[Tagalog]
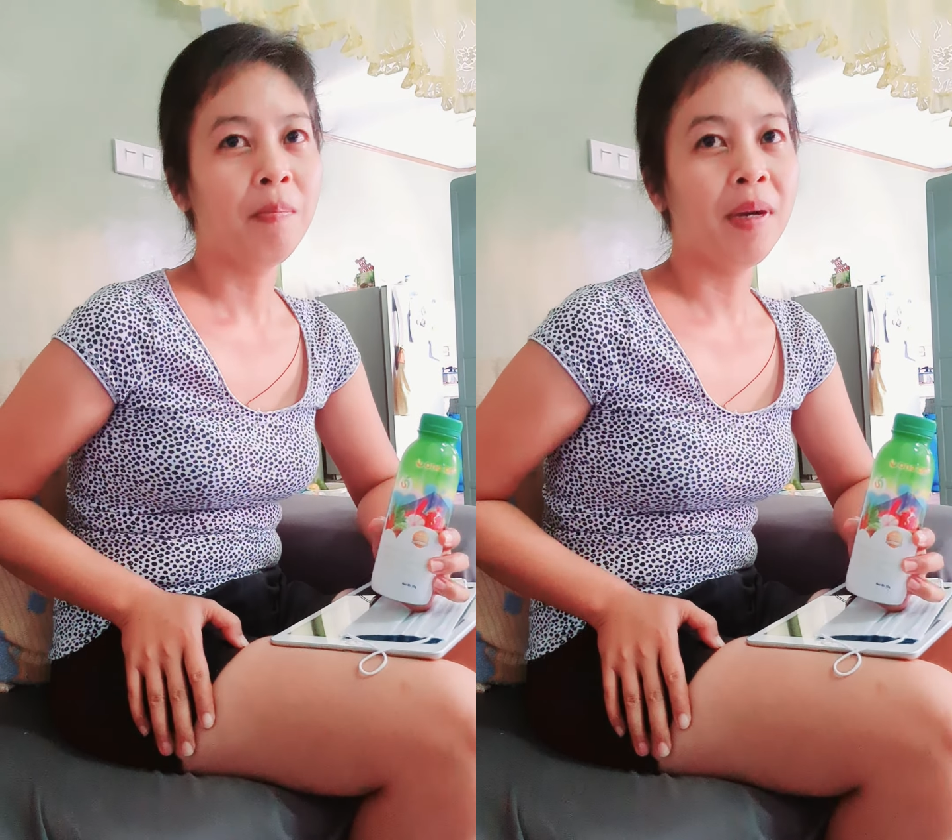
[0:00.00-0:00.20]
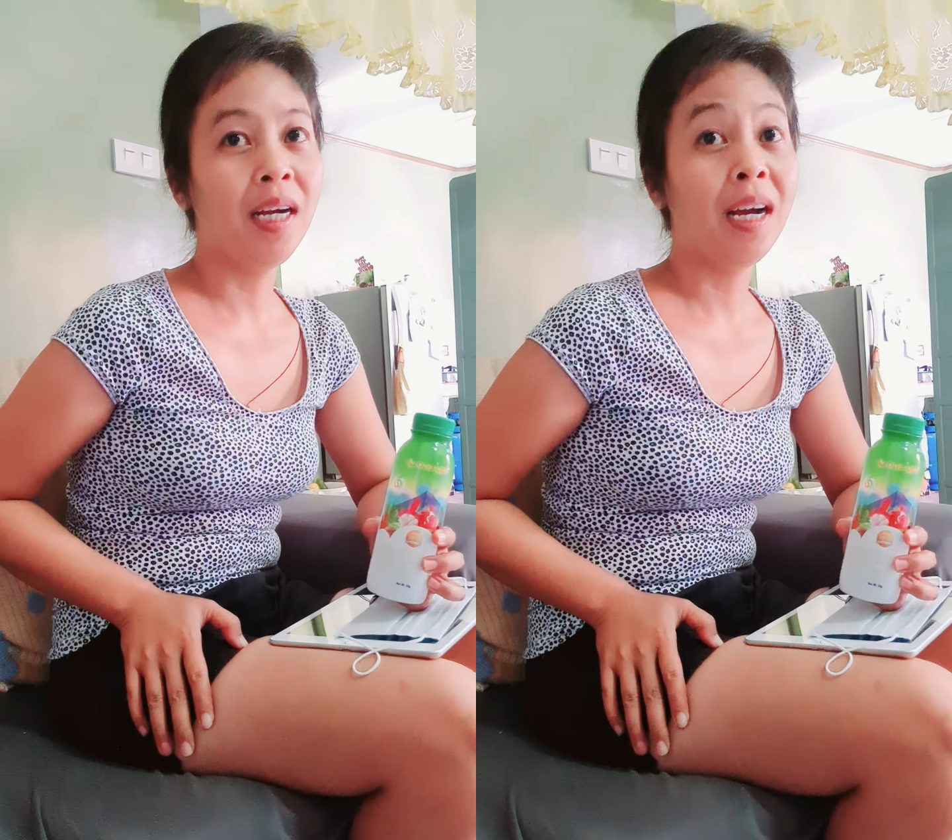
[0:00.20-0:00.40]

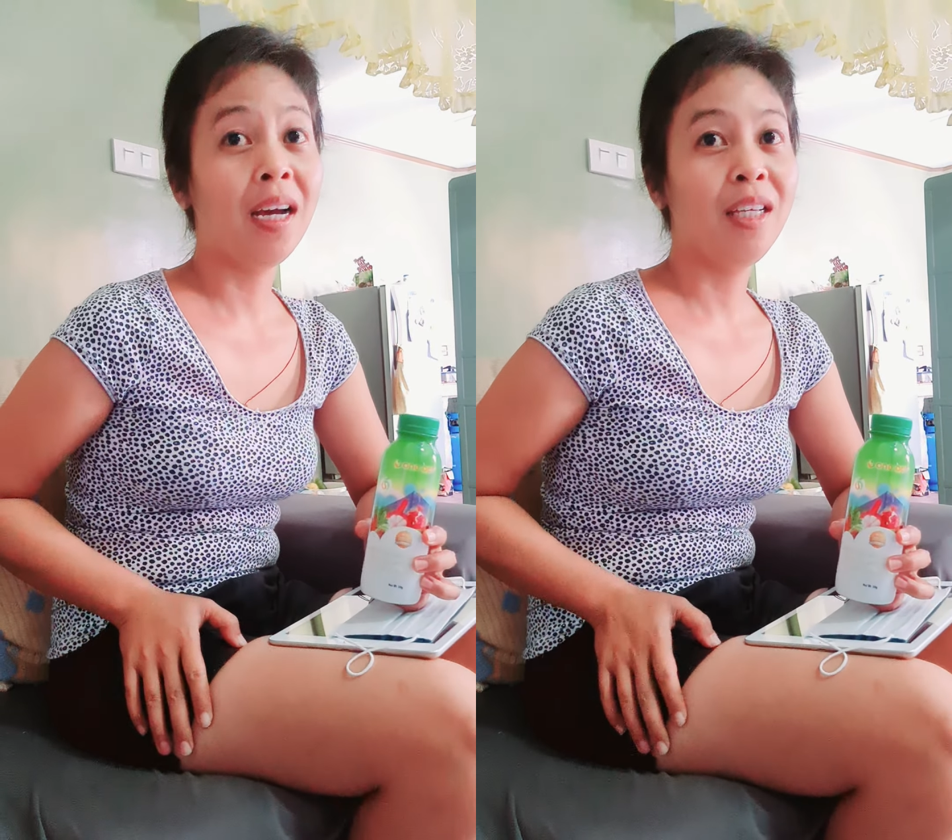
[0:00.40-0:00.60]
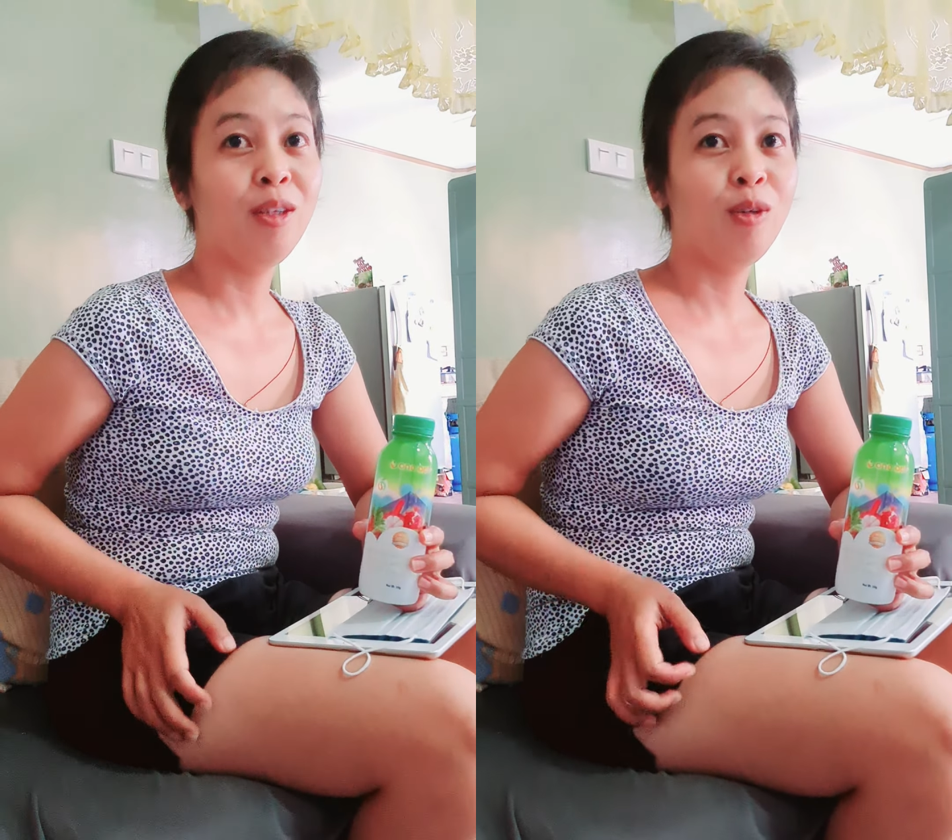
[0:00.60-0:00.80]

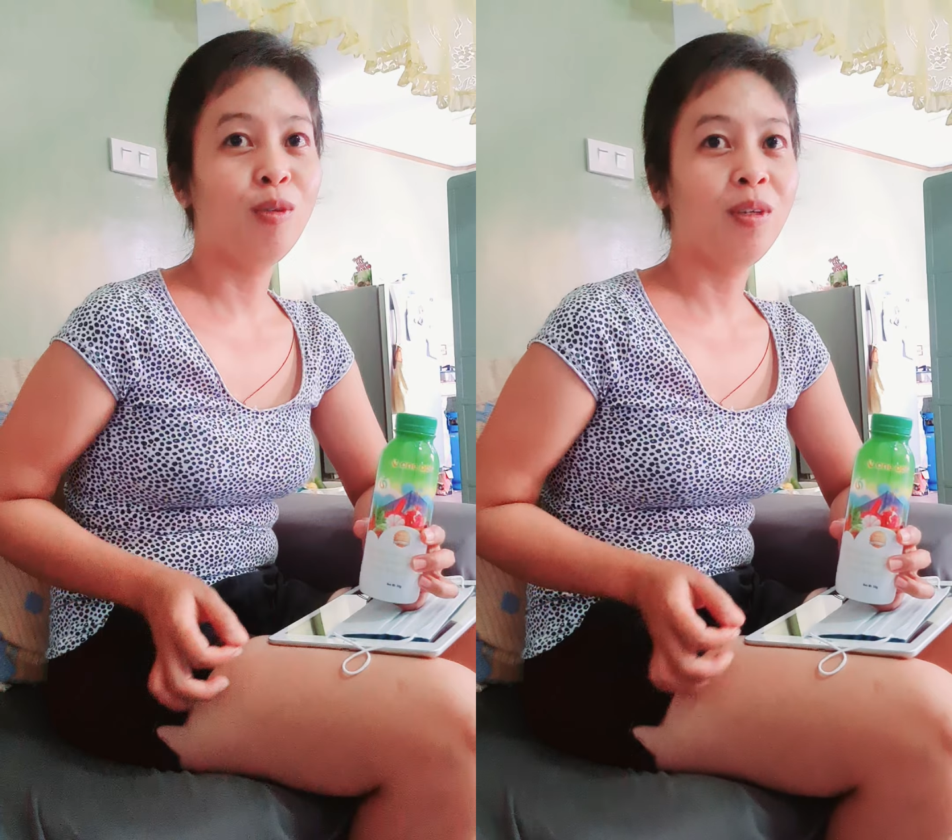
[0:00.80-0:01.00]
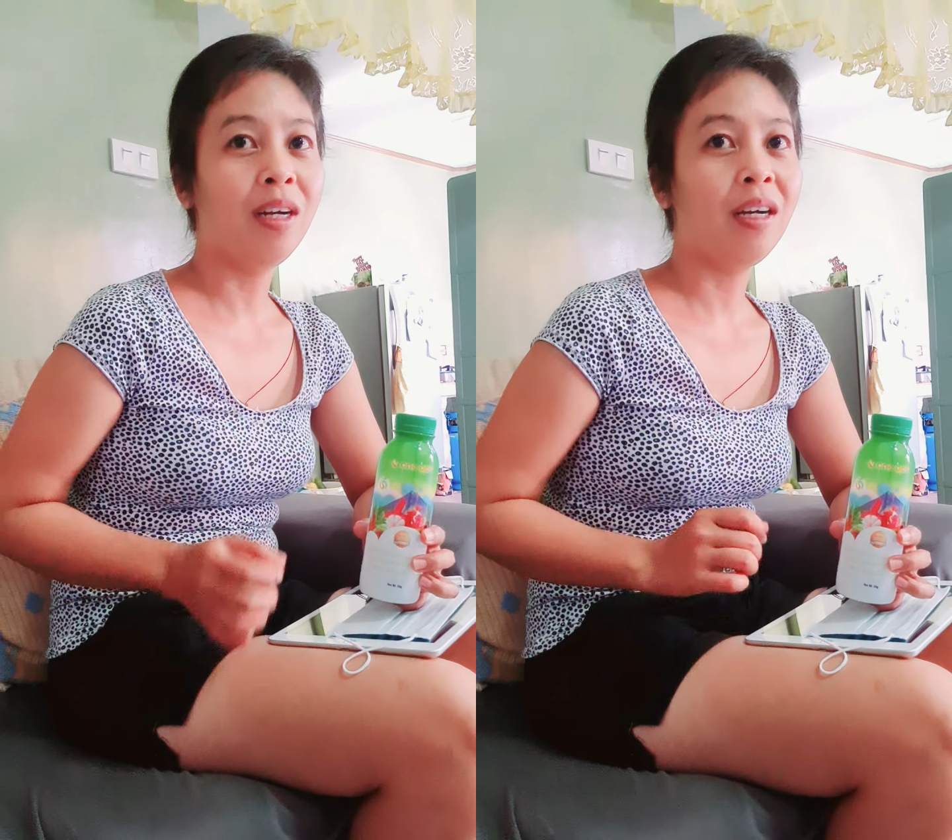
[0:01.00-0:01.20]
pagkain ko,
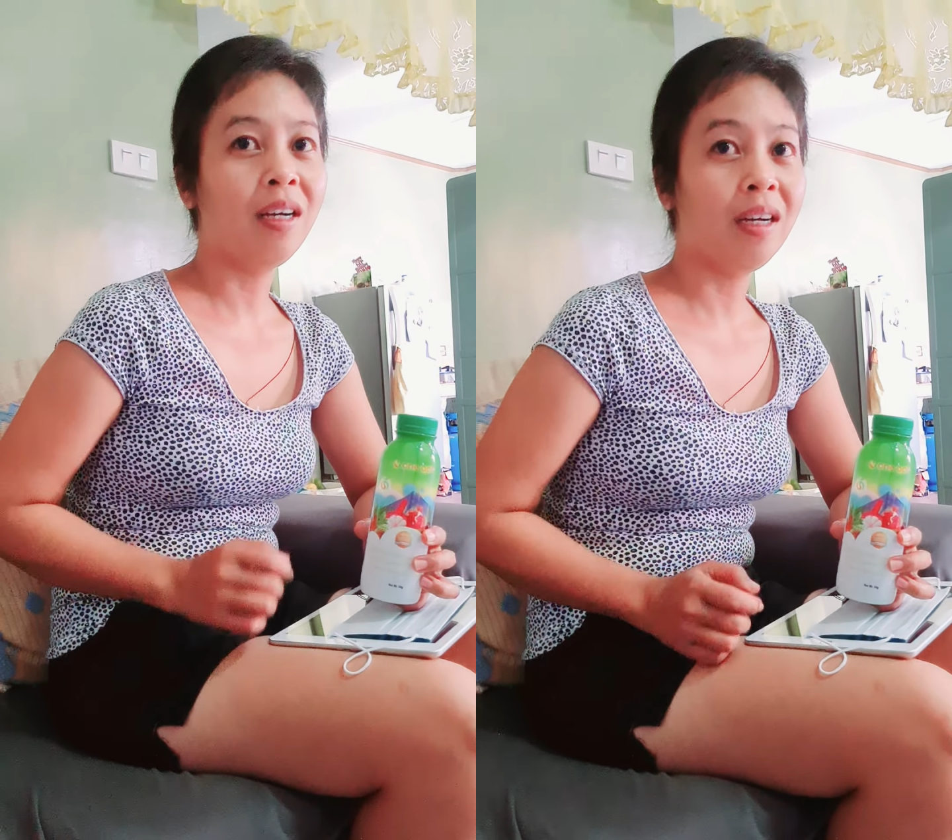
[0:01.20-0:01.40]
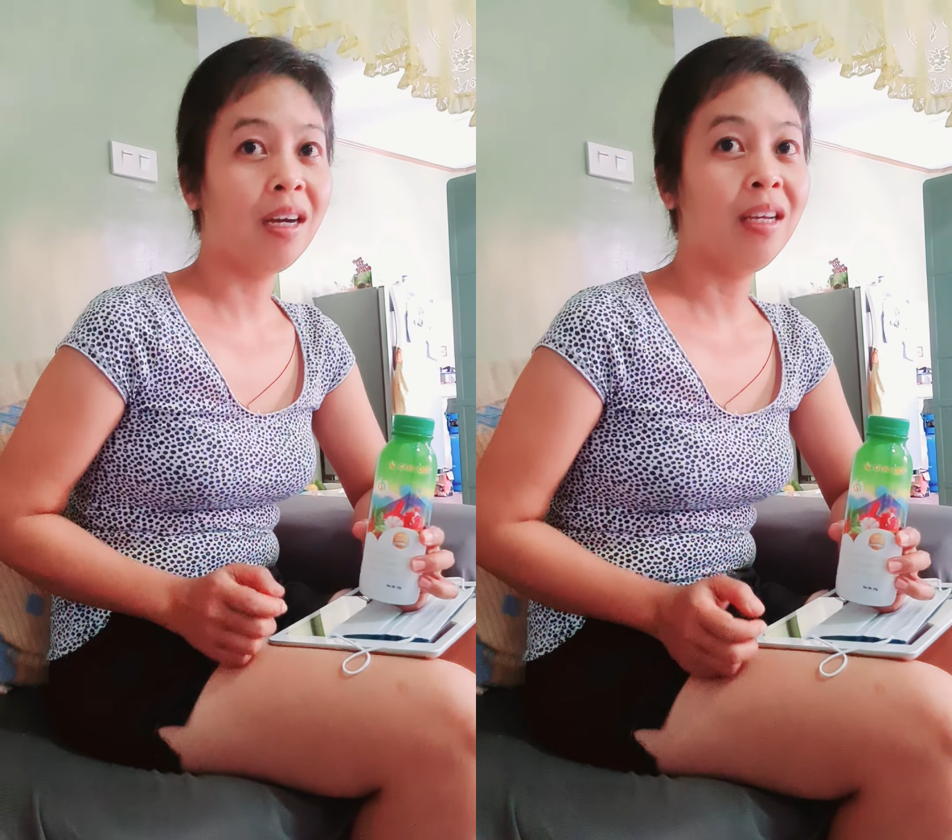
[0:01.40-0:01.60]

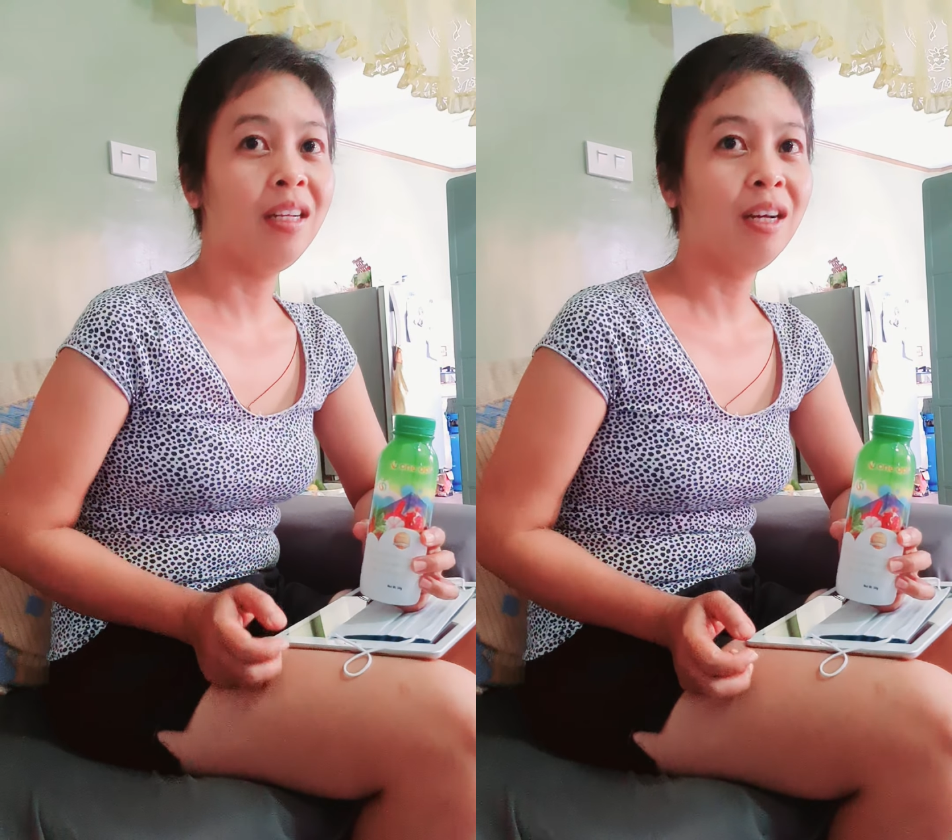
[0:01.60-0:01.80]
nakakakain